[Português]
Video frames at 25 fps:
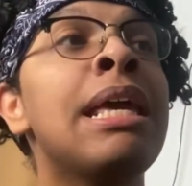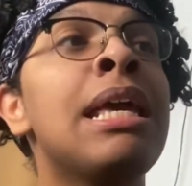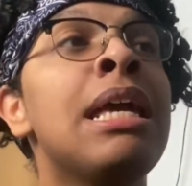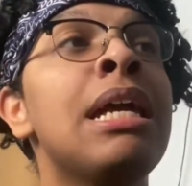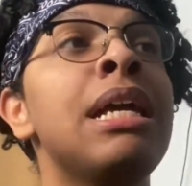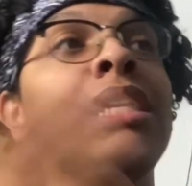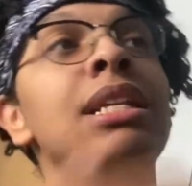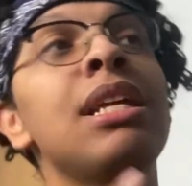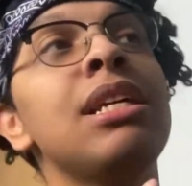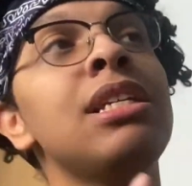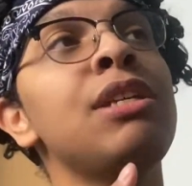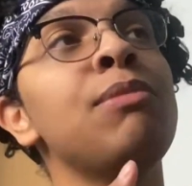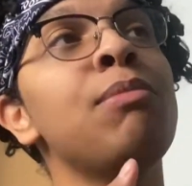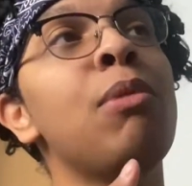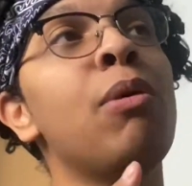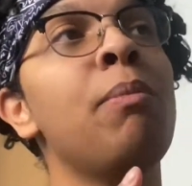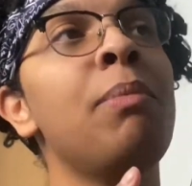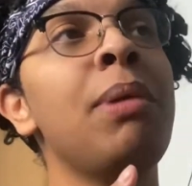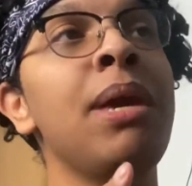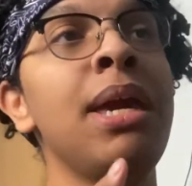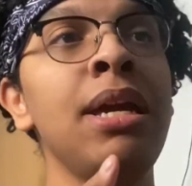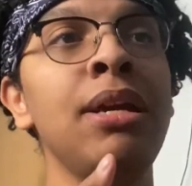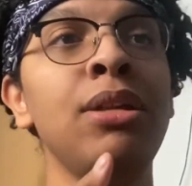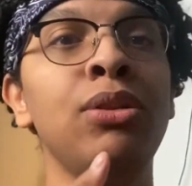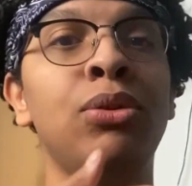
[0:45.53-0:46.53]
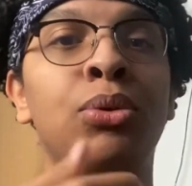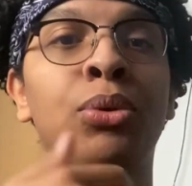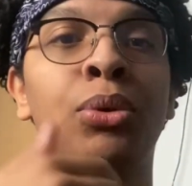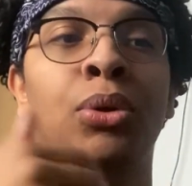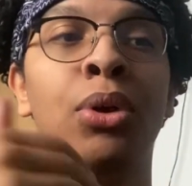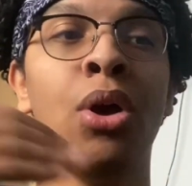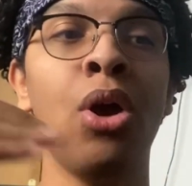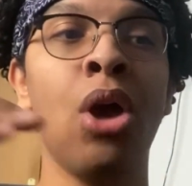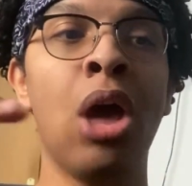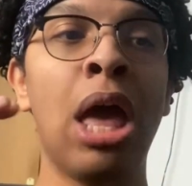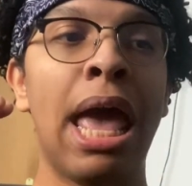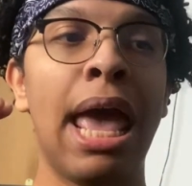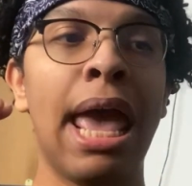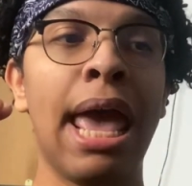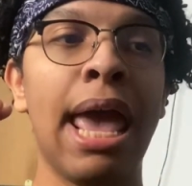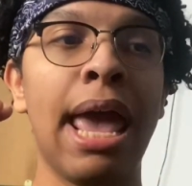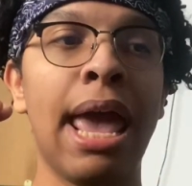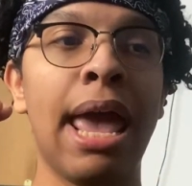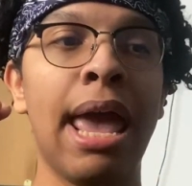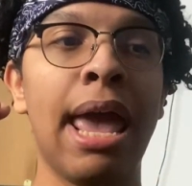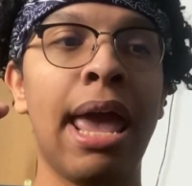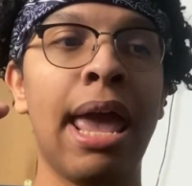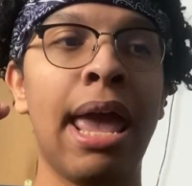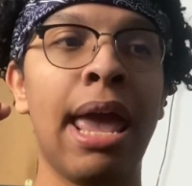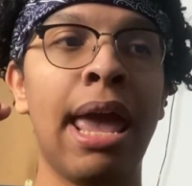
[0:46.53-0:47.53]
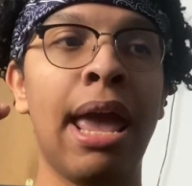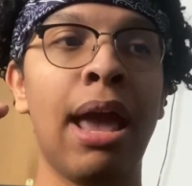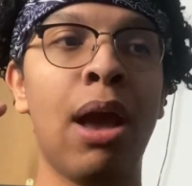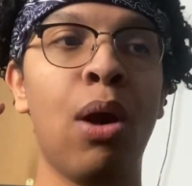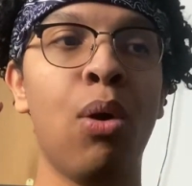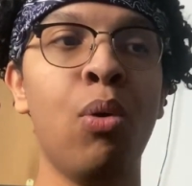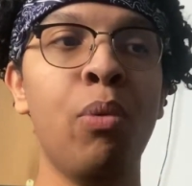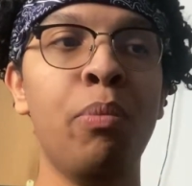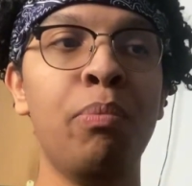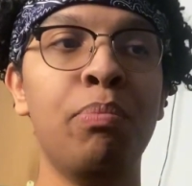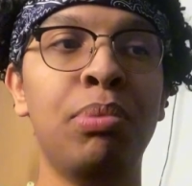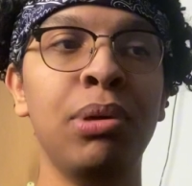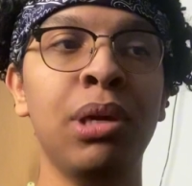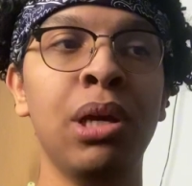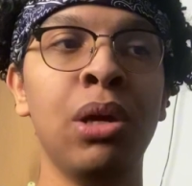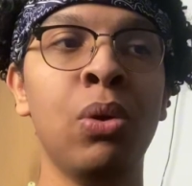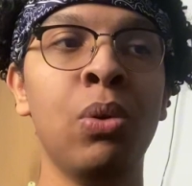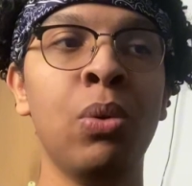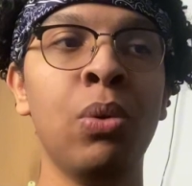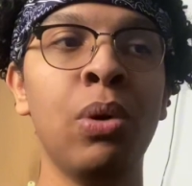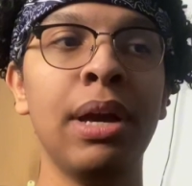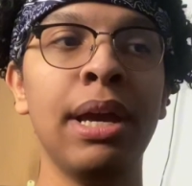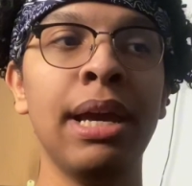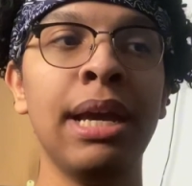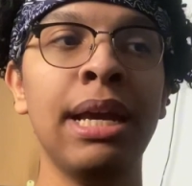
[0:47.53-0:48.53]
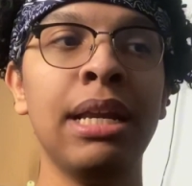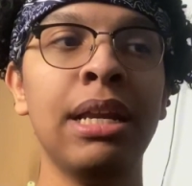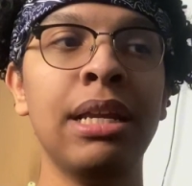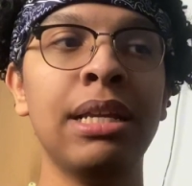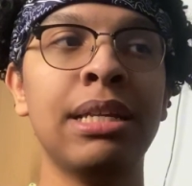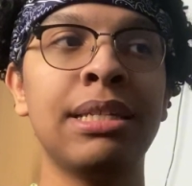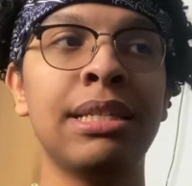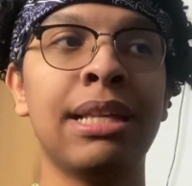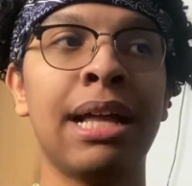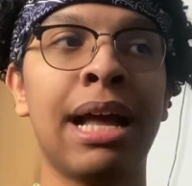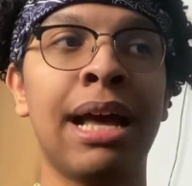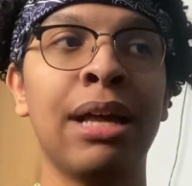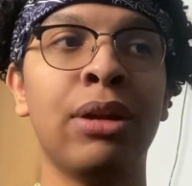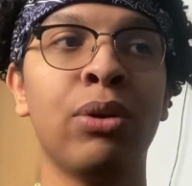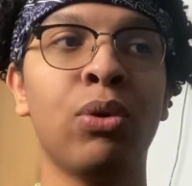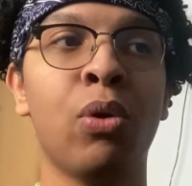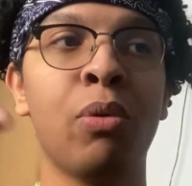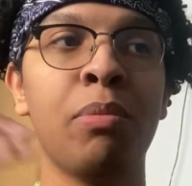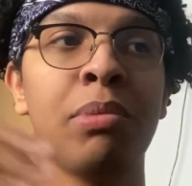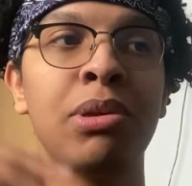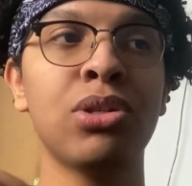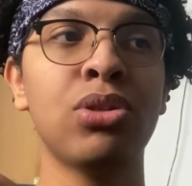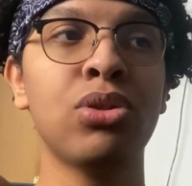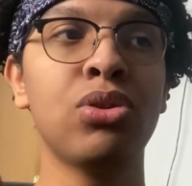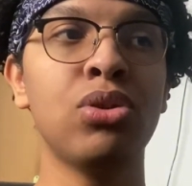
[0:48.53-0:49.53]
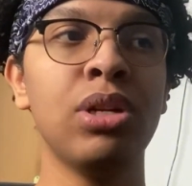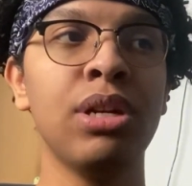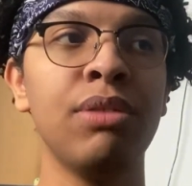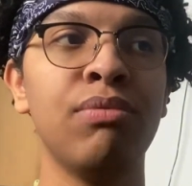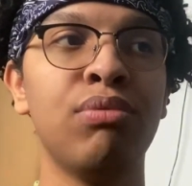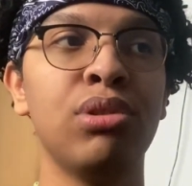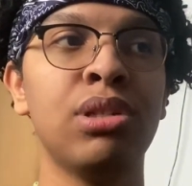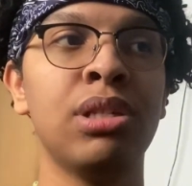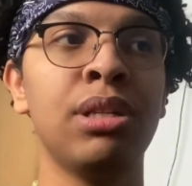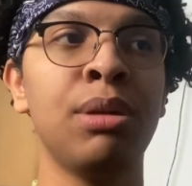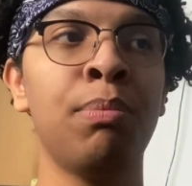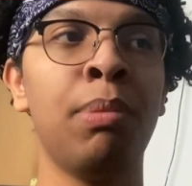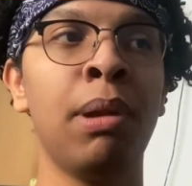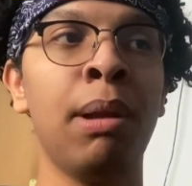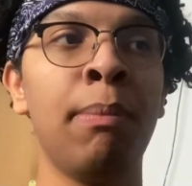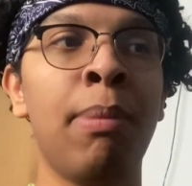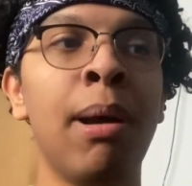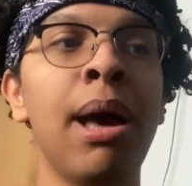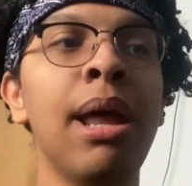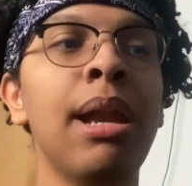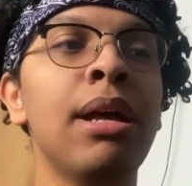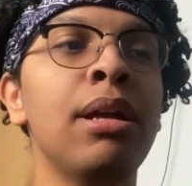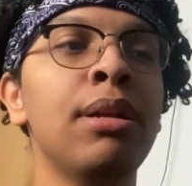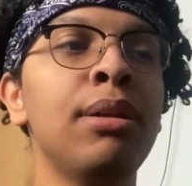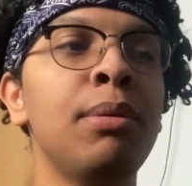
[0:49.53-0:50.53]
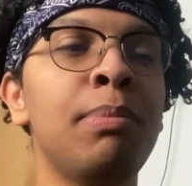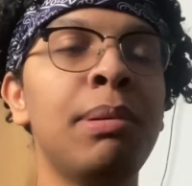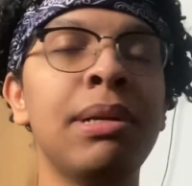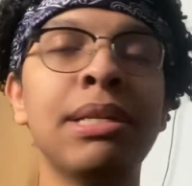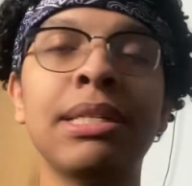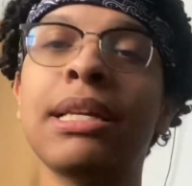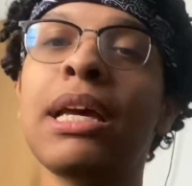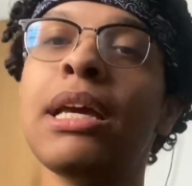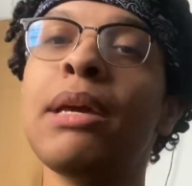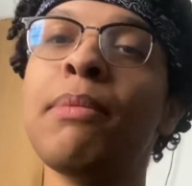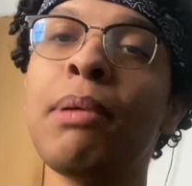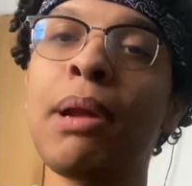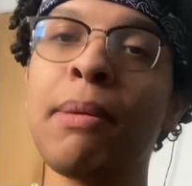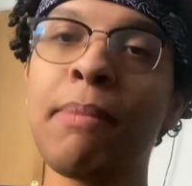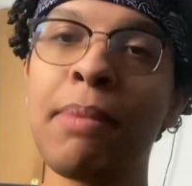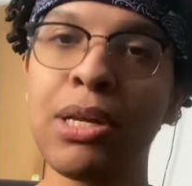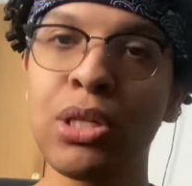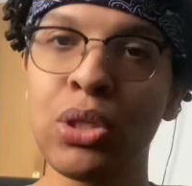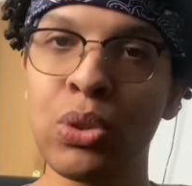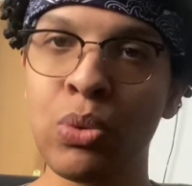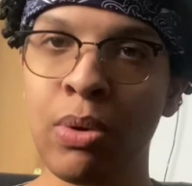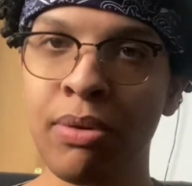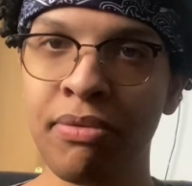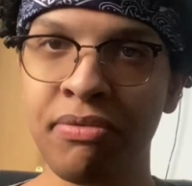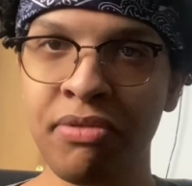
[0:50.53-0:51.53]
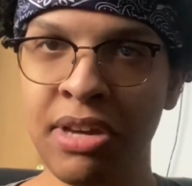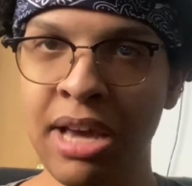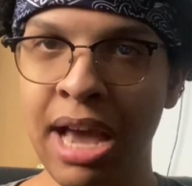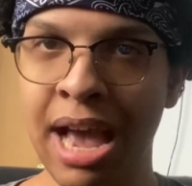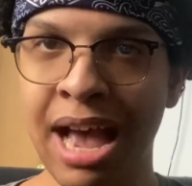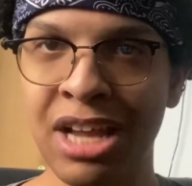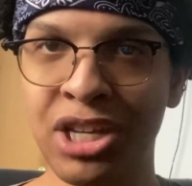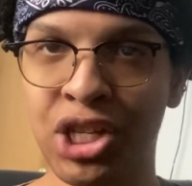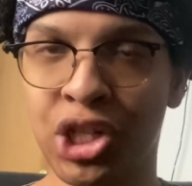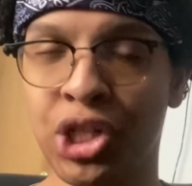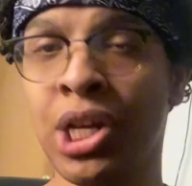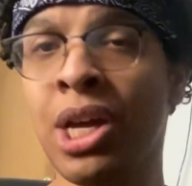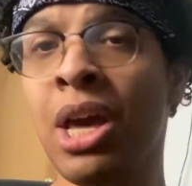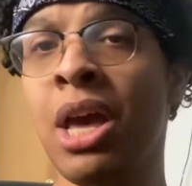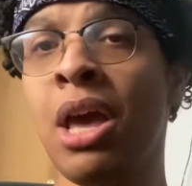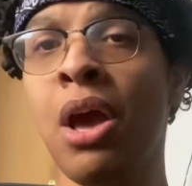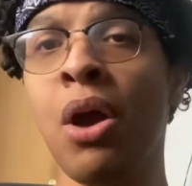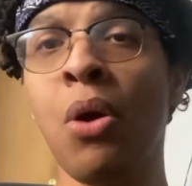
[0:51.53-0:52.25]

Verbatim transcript: e nesse momento, é, o Bill ele está no começo do livro se preparando para sair para mais uma viagem.